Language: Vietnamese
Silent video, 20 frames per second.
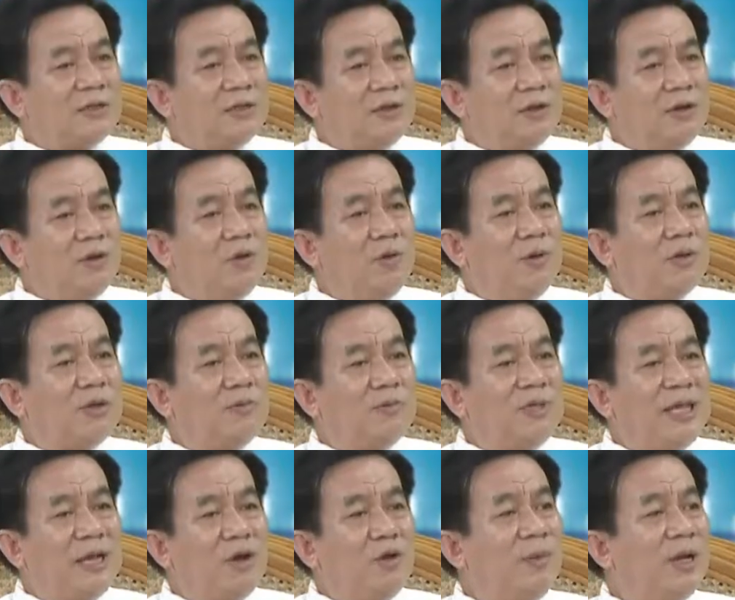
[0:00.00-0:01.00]
u trong
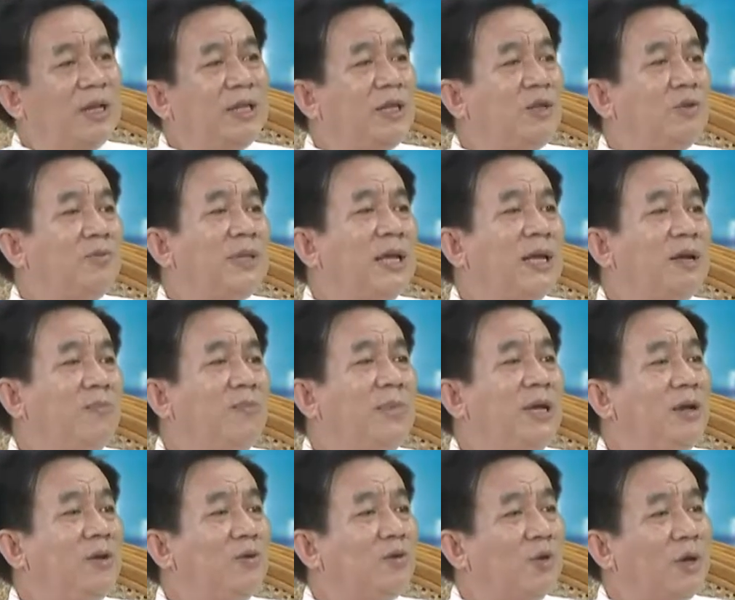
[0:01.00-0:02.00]
thời gian ủ bệnh thì chúng ta không biết
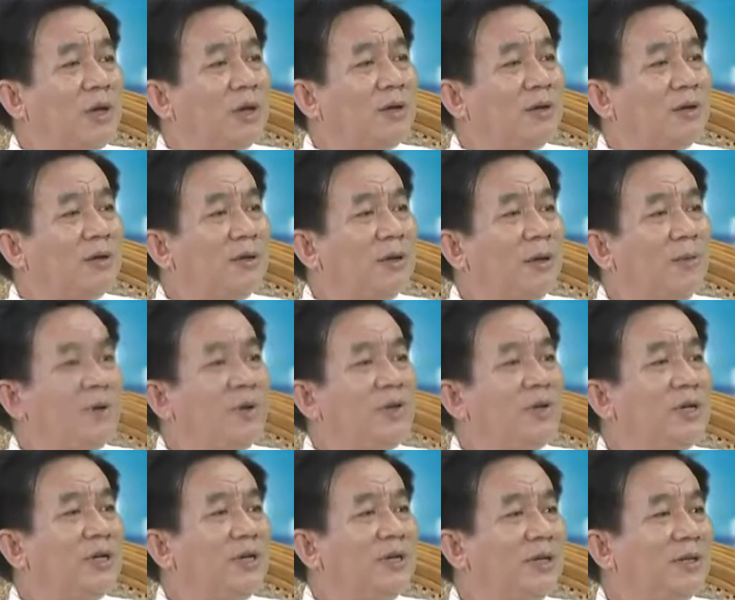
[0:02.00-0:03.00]
hoàn toàn à, không, không
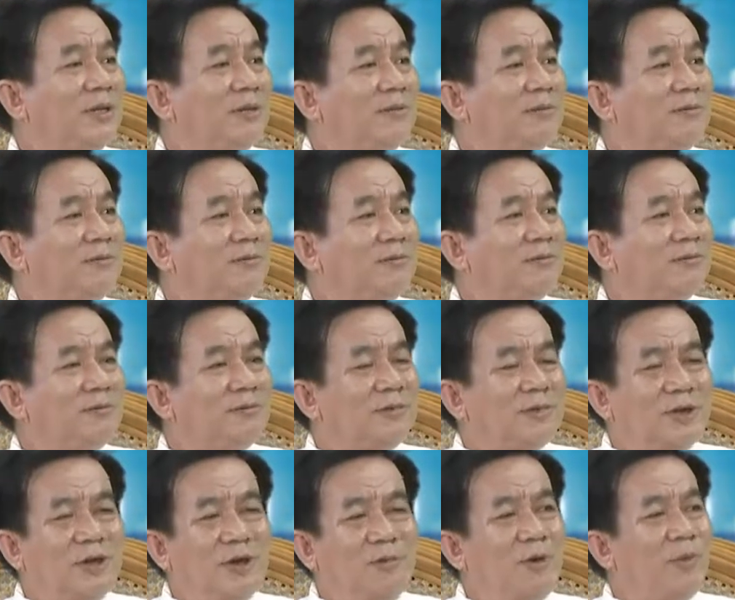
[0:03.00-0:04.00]
biết giai đoạn ủ bệnh là chưa
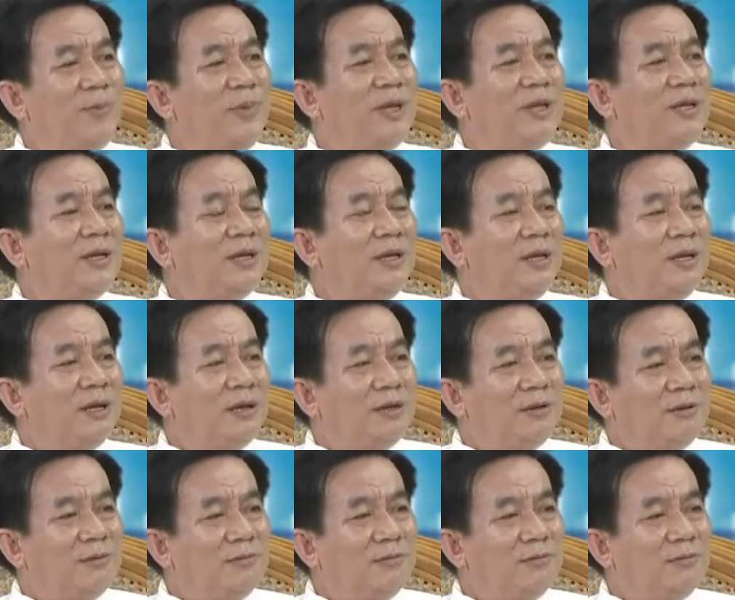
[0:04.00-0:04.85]
có không không biết được vâng